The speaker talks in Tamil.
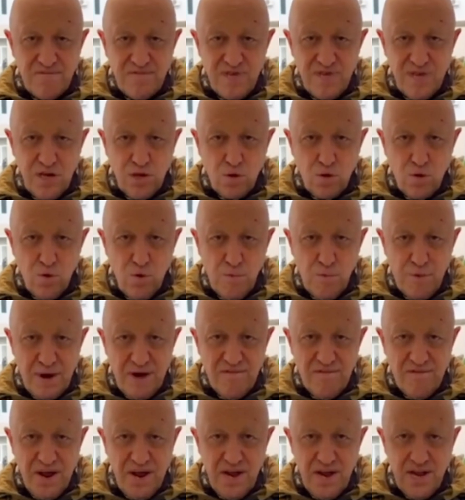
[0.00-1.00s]
போர் பண்ண போகிறோம்
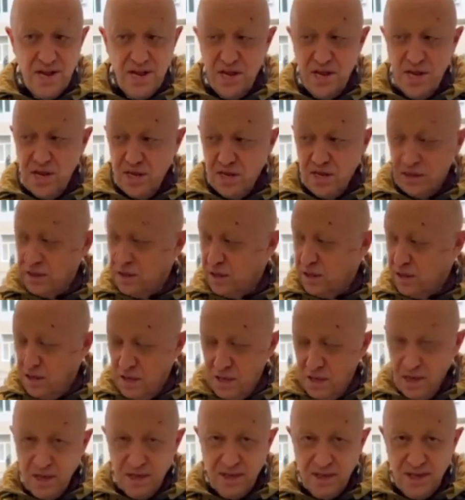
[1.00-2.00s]
அது மட்டும் இல்லாமல்
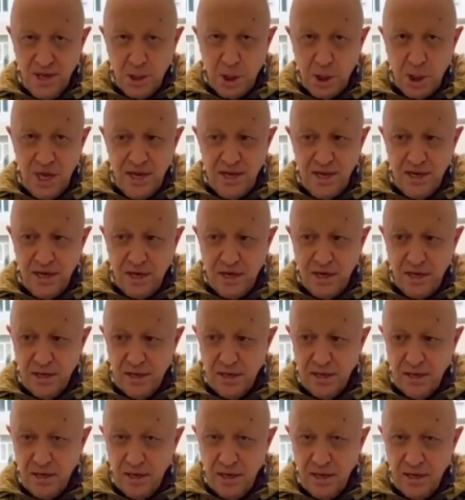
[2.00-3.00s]
ரஷ்யாவினுடைய
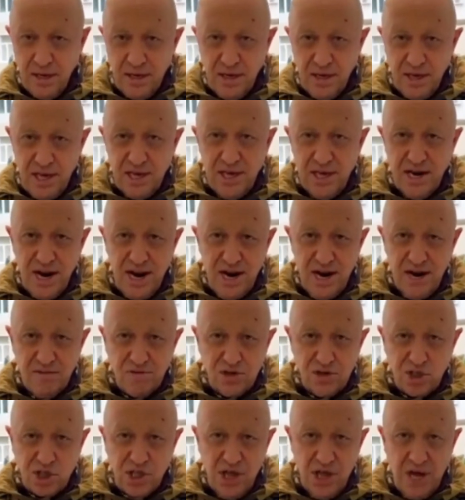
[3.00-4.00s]
தலைநகரமாக இருக்கக்கூடிய
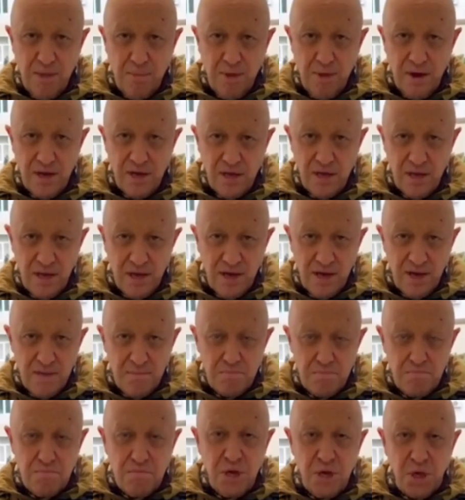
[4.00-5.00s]
மாஸ்கோவை நாங்கள் கைப்பற்ற
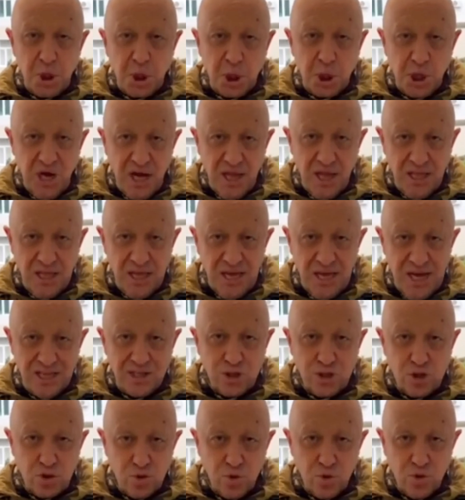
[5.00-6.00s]
போகிறோம் அப்படின்னு
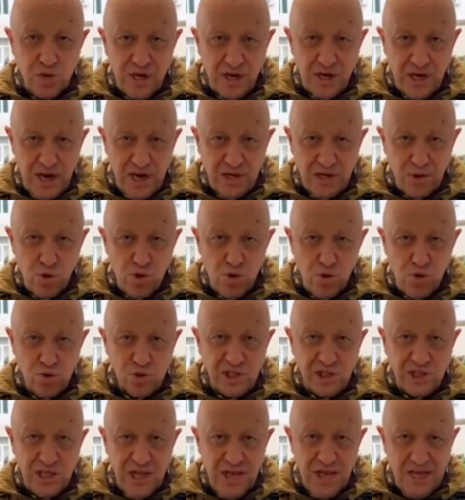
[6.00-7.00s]
சொல்லிட்டு அந்த
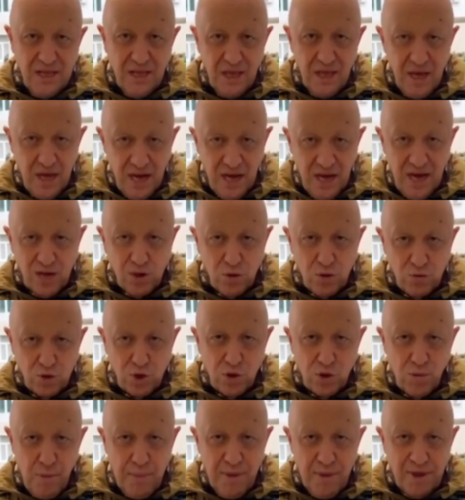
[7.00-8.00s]
ஆடியோவில் இருந்தார்
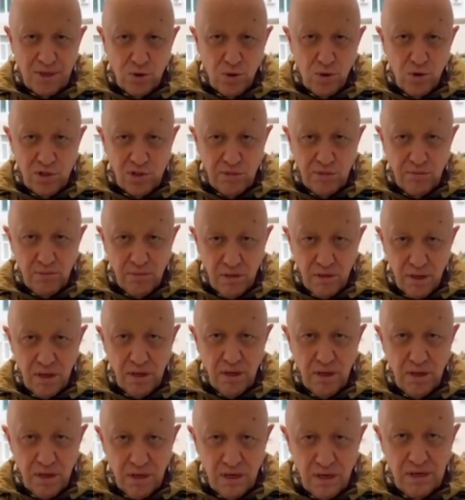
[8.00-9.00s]
உடனே இதை
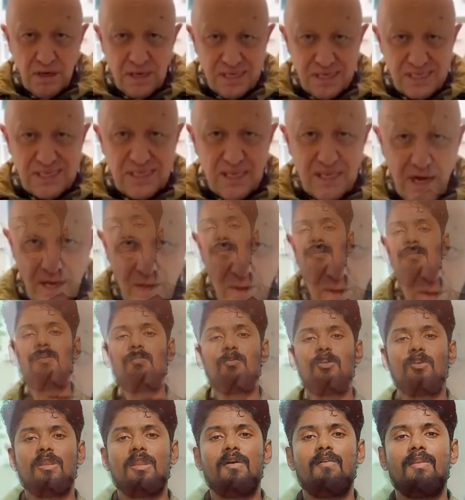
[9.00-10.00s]
கேட்ட
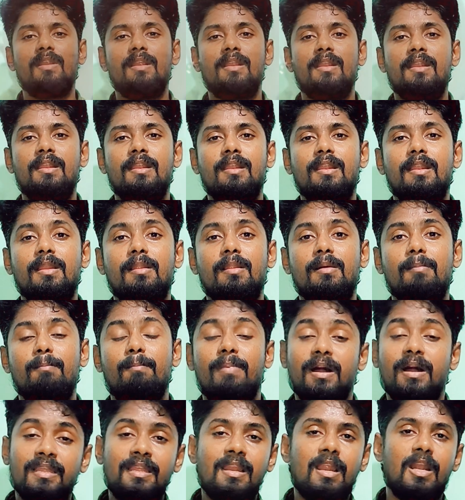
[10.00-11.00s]
விளாடிமிர் புட்டின் அவர்கள்
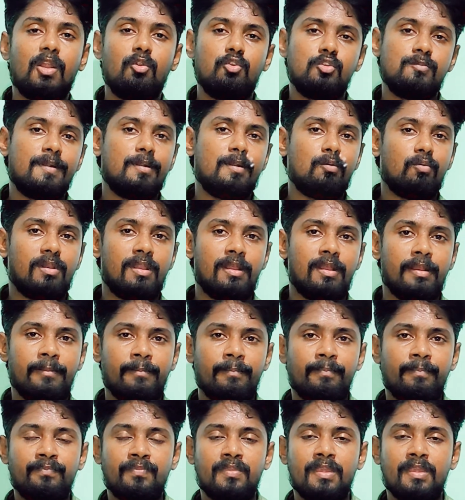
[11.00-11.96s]
பதில் அனௌன்ஸ் பண்ணி விடுறார்